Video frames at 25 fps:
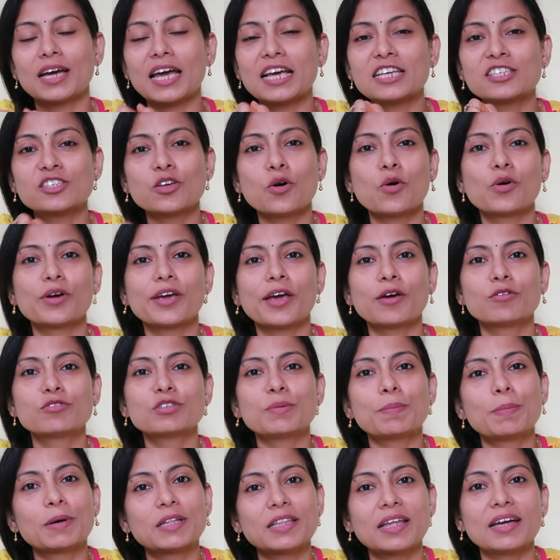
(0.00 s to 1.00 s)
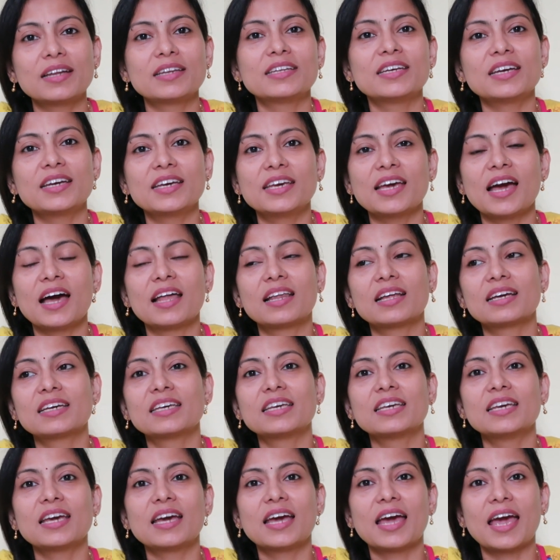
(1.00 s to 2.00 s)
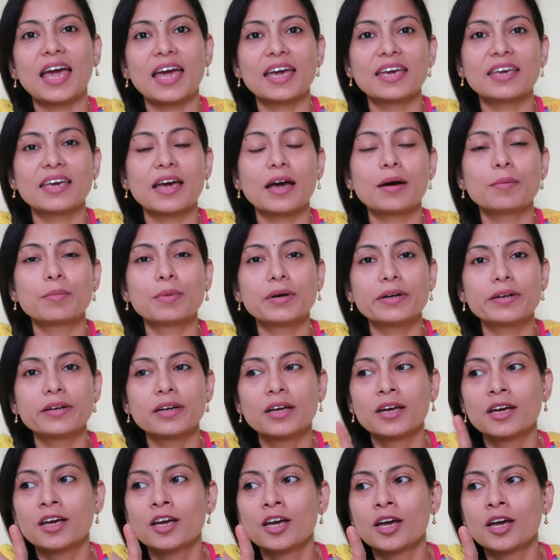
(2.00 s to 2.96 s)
ऐसा हो गया उसे पता नहीं है कि हालांकि ये है क्या बट